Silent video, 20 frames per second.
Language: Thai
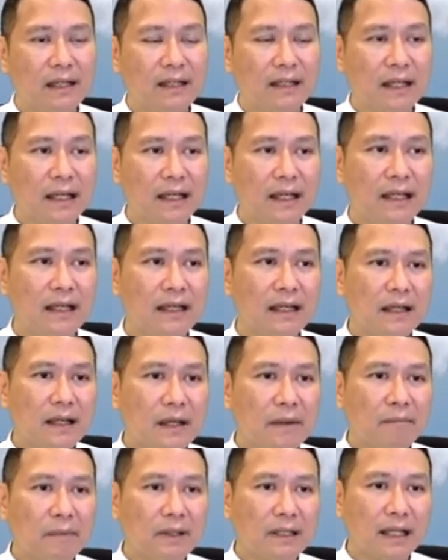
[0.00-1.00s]
นะ
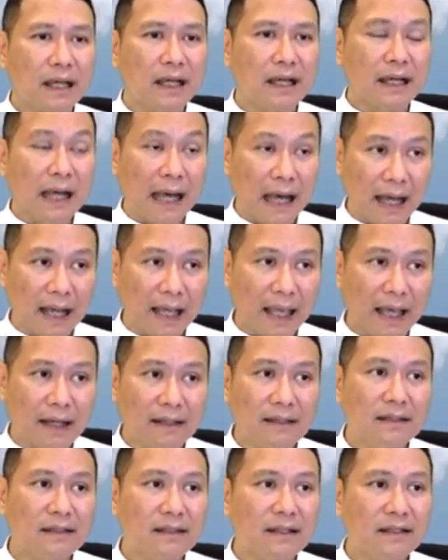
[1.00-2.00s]
มันจะขาแข็ง
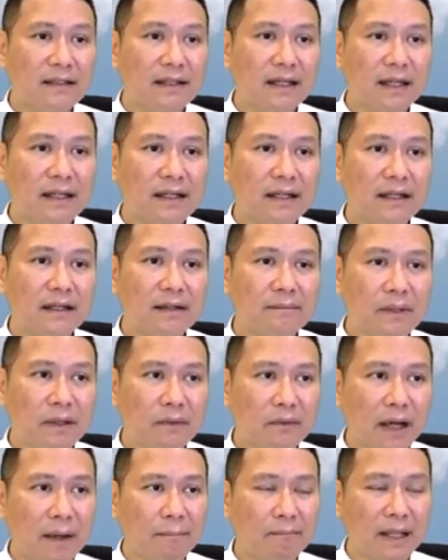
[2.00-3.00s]
ขึ้นเรื่อยๆ แล้วก็มี
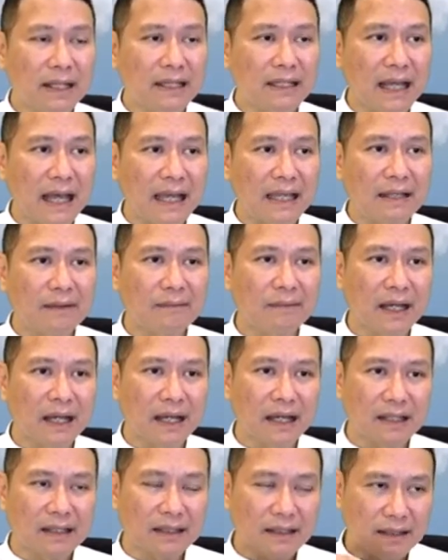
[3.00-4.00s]
ความมั่นใจว่า
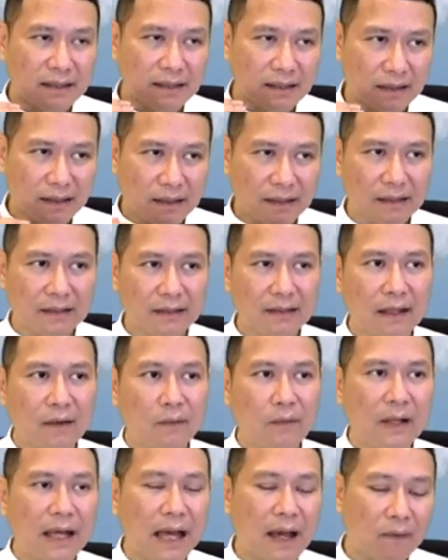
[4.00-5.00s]
เรา
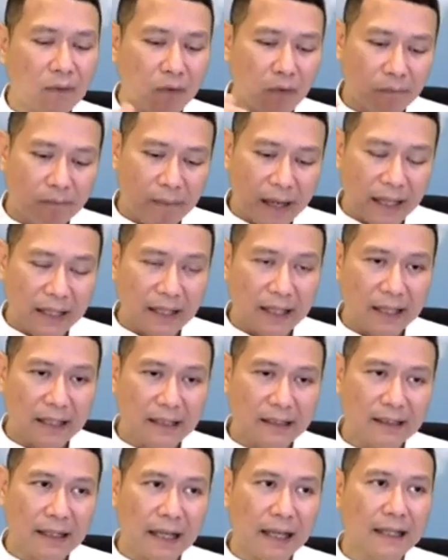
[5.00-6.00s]
ก้าวลงไปเนี่ย
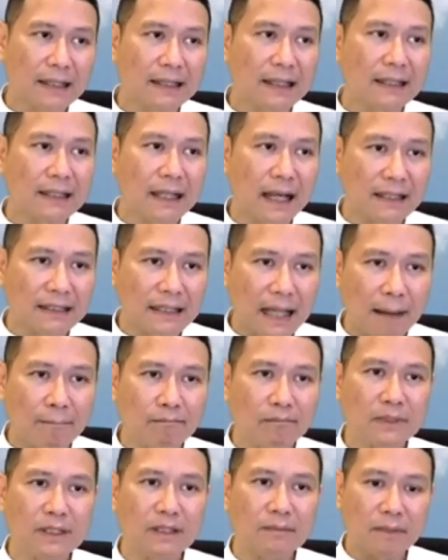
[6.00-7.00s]
นะในทางธรรม
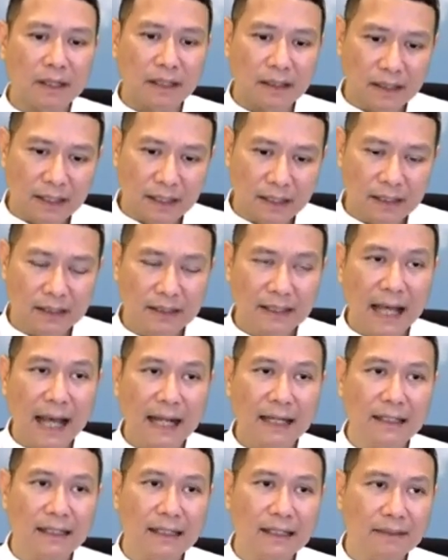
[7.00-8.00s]
ที่มันลึกลา
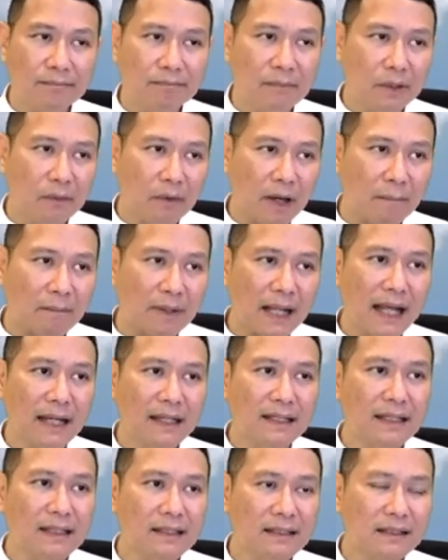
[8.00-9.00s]
ดลึกมีความลาด
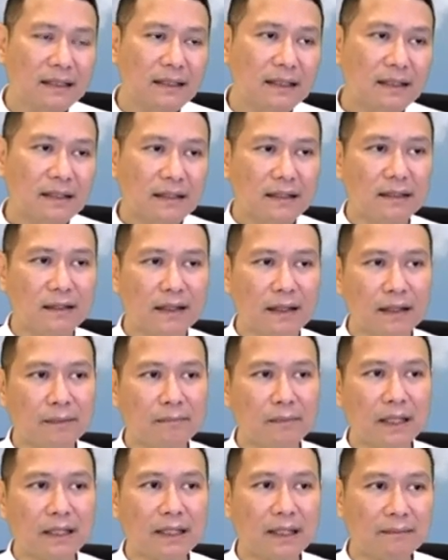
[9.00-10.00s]
ลึก
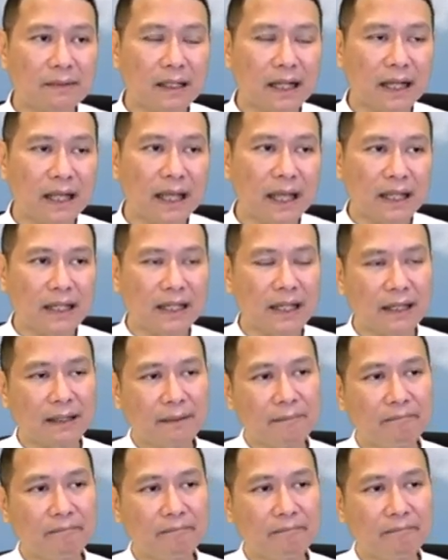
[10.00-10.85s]
เหมือนกับทะเลเนี่ย